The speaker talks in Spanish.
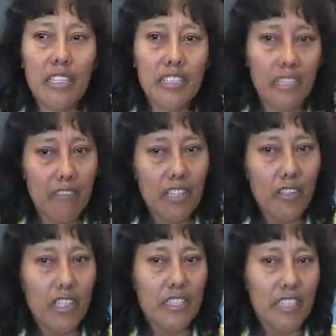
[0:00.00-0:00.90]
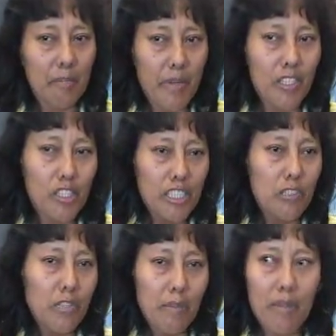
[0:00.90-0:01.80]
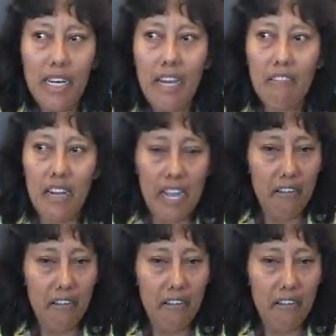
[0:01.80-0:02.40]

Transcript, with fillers: y sabiendo que siempre Dios tiene una palabra,